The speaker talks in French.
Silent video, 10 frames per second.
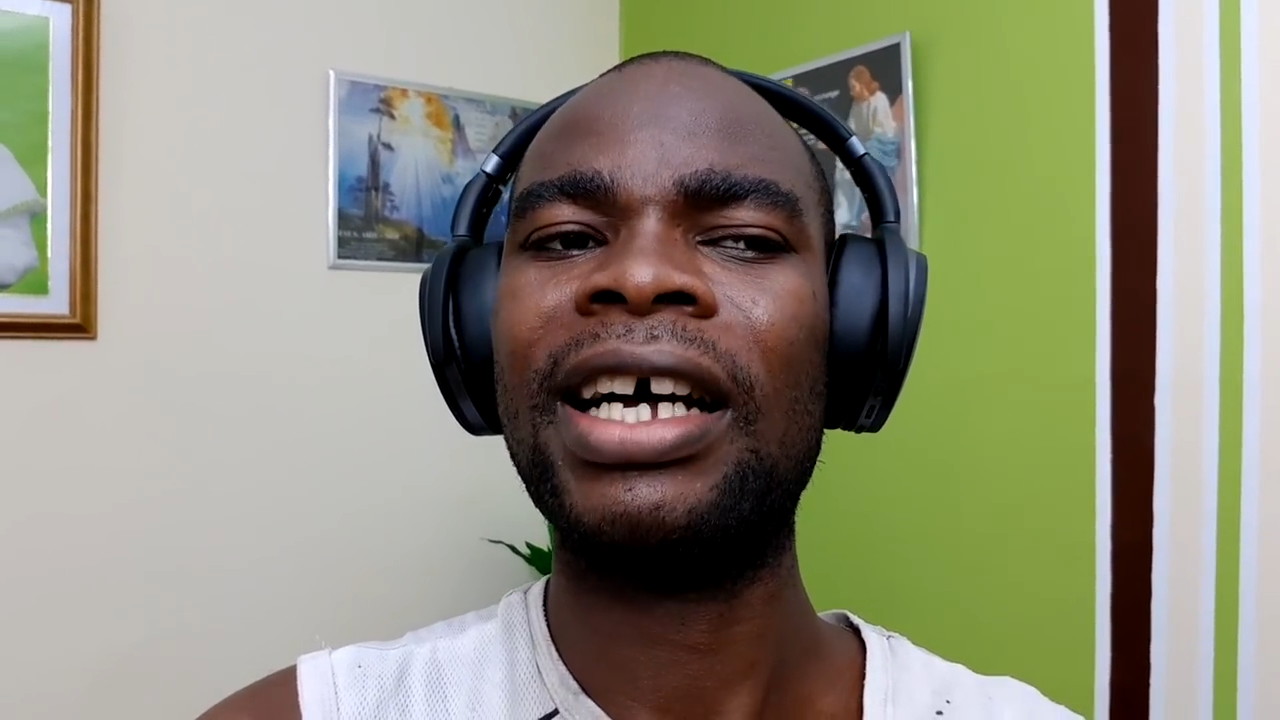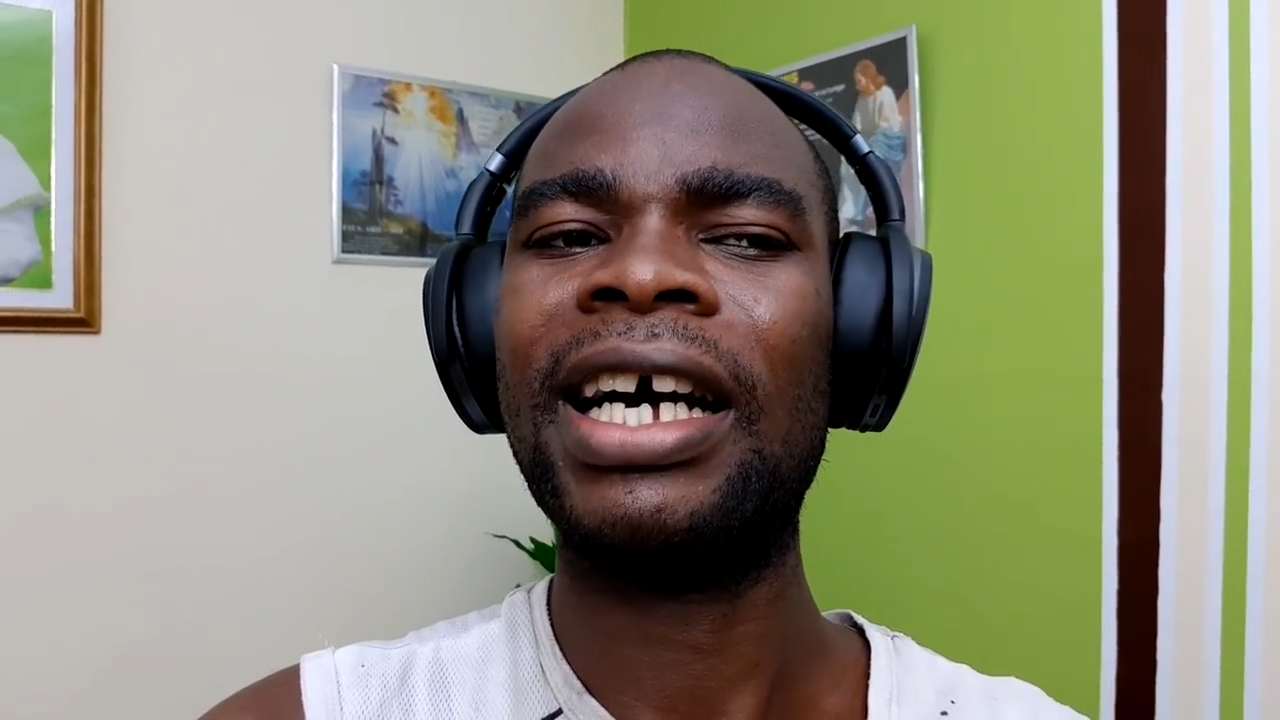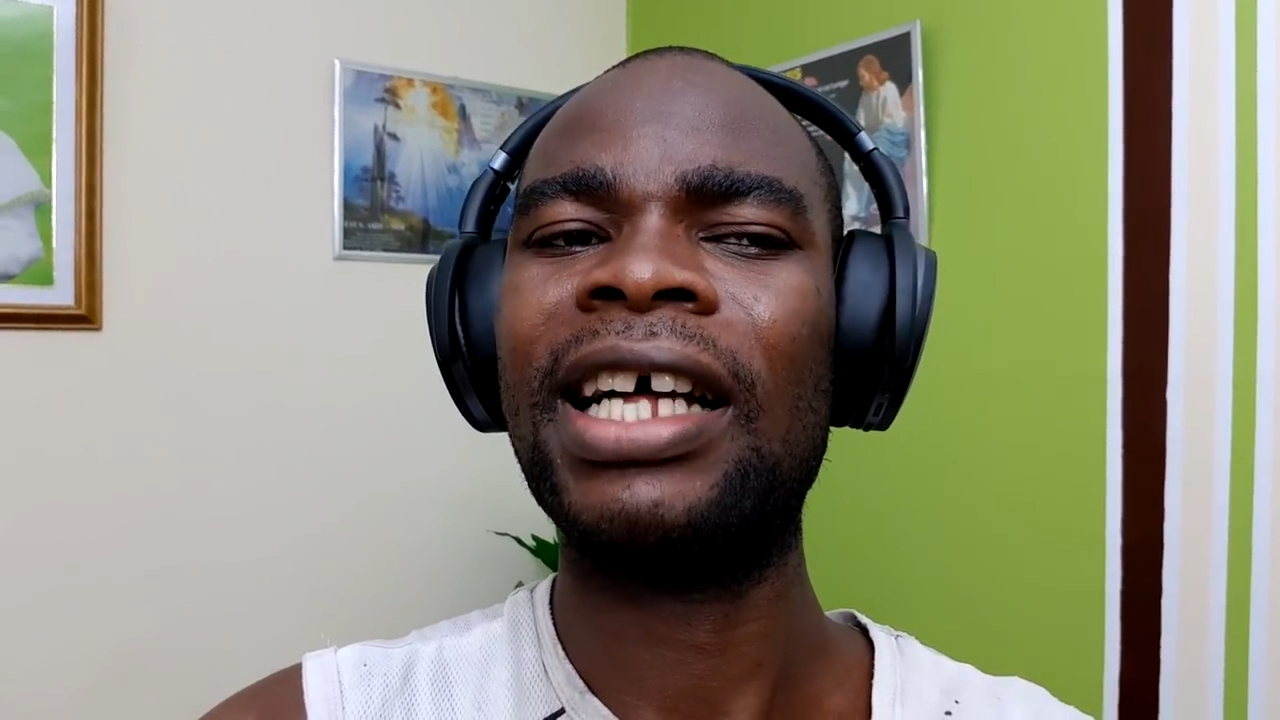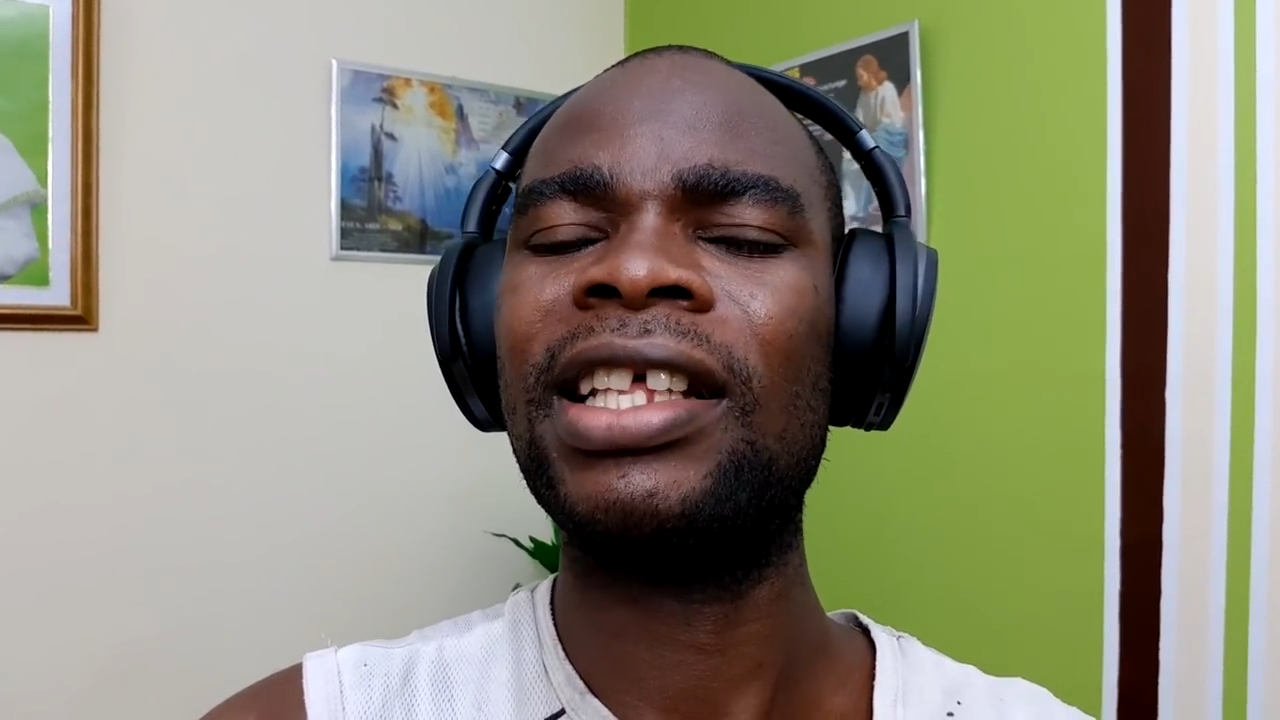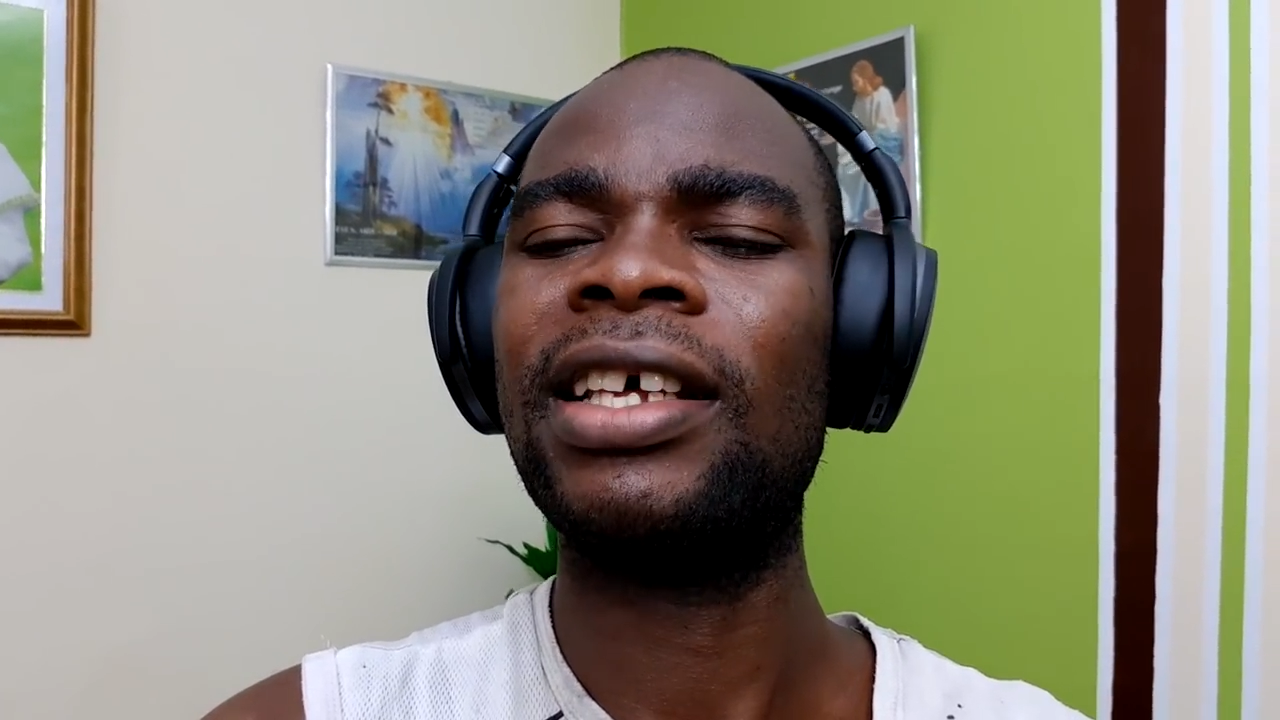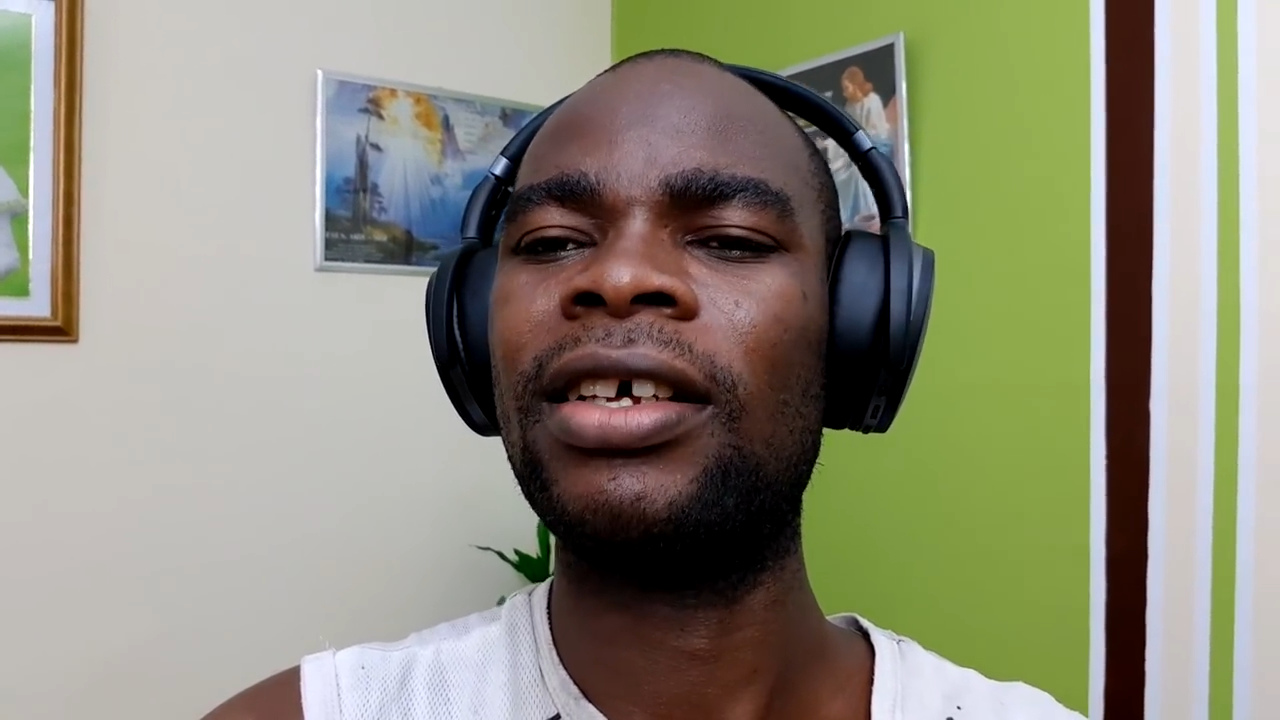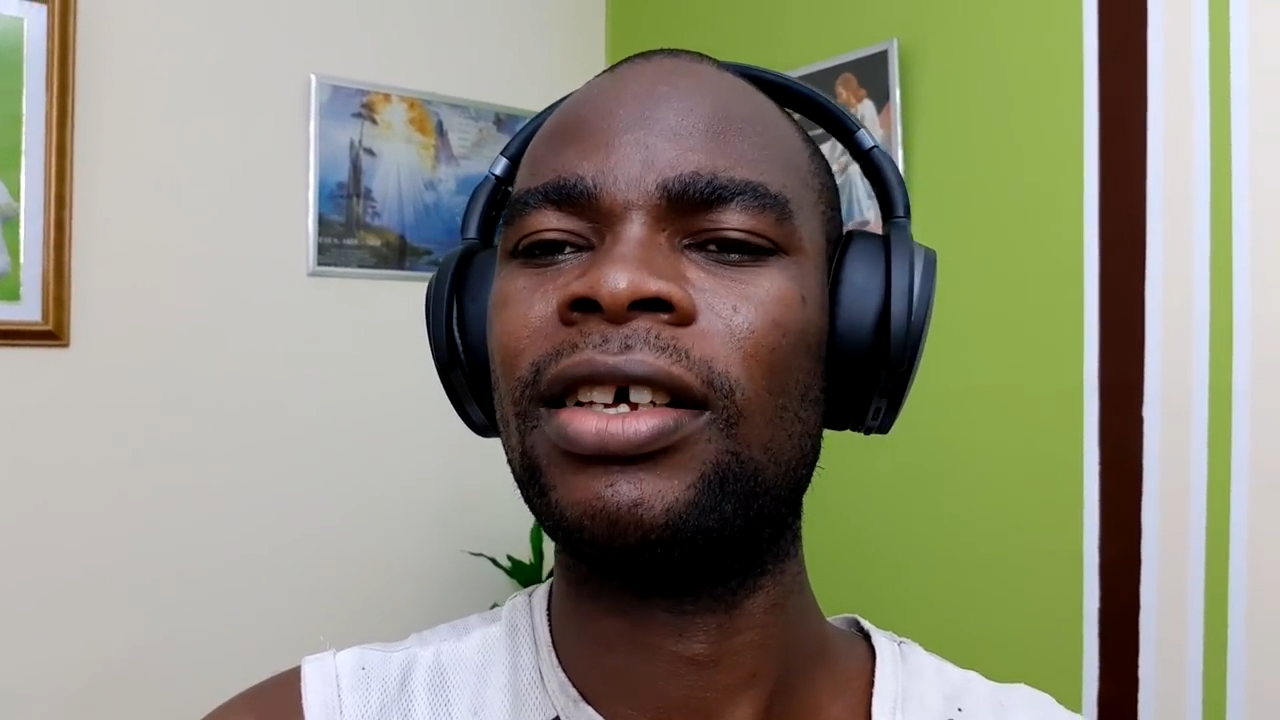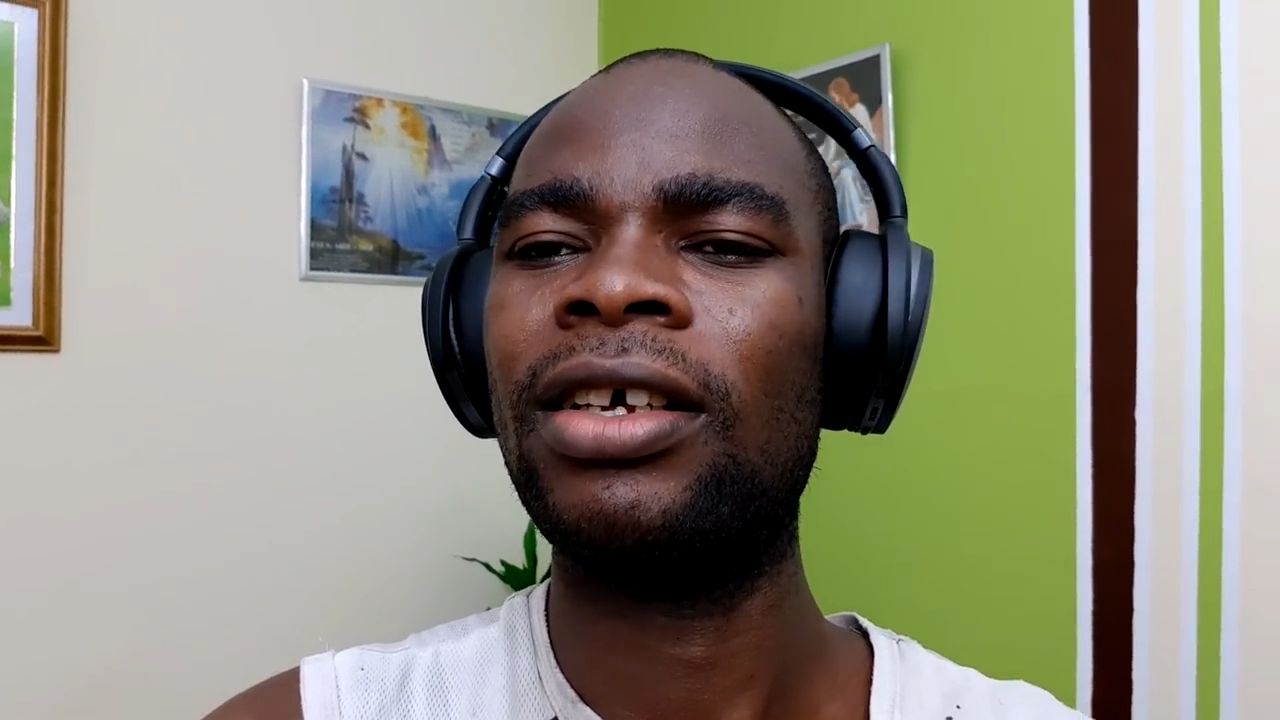regarder